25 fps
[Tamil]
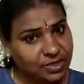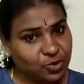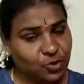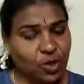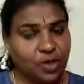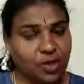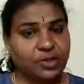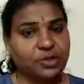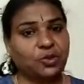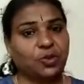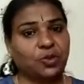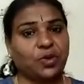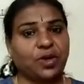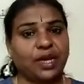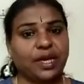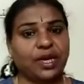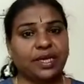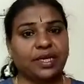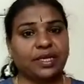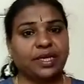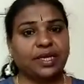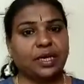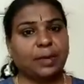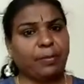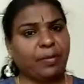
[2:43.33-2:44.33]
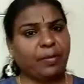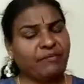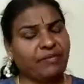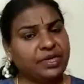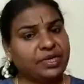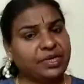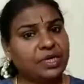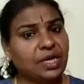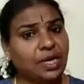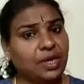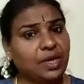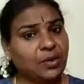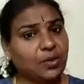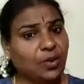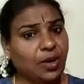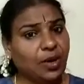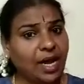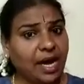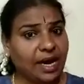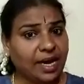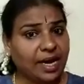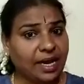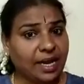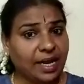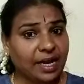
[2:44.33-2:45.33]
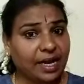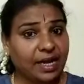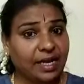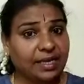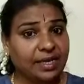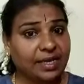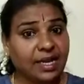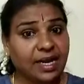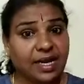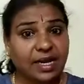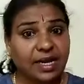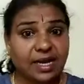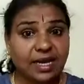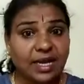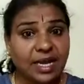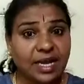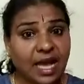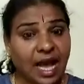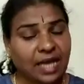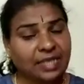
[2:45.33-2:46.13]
சுழன்று கொண்டே இருக்கு அப்ப விண்களுக்குள்ளாக என்ன இருக்கு